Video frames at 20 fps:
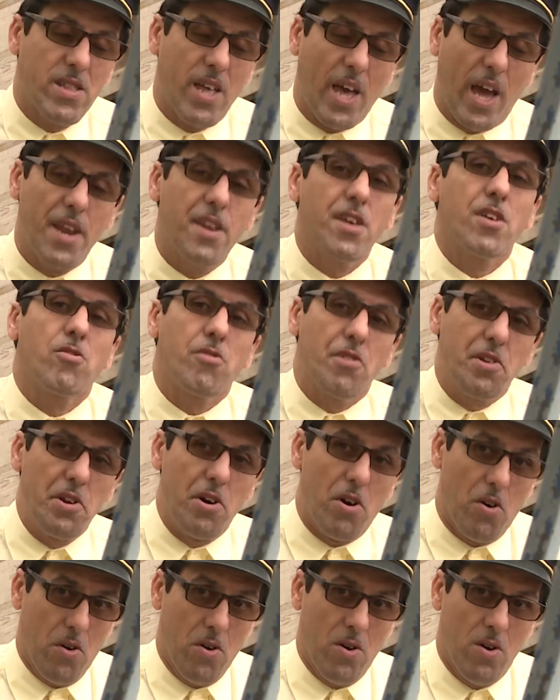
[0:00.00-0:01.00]
خاني نقول
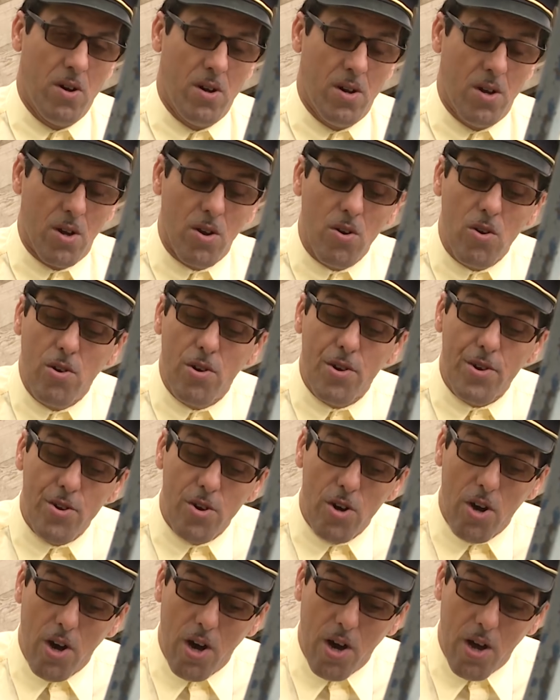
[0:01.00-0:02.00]
له نقول
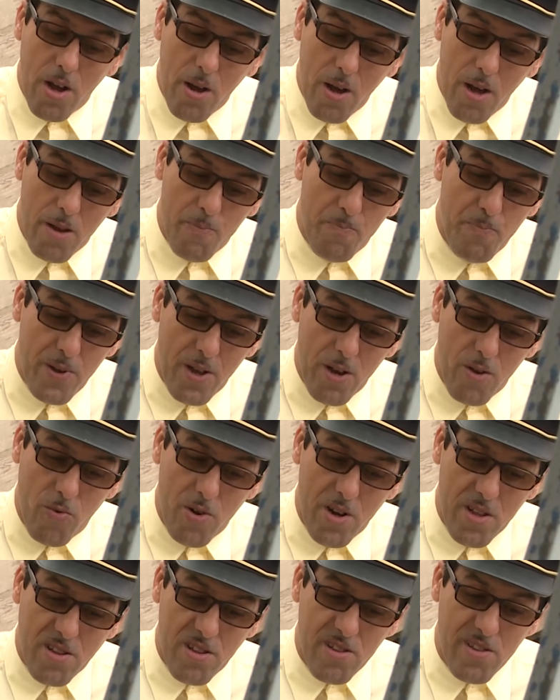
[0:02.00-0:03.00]
له
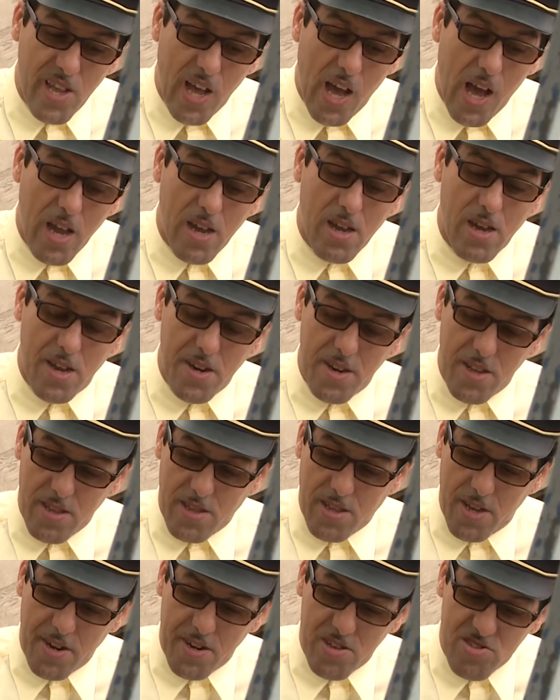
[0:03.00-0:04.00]
الوليد نتاعك كان
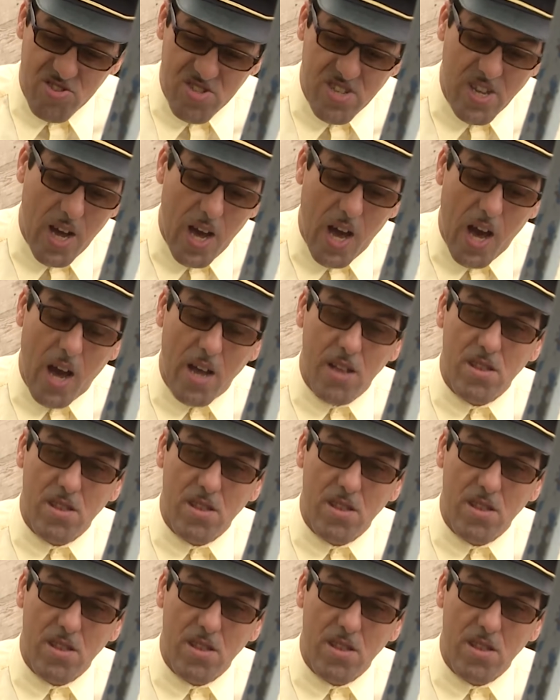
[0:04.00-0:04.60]
يديرني زكا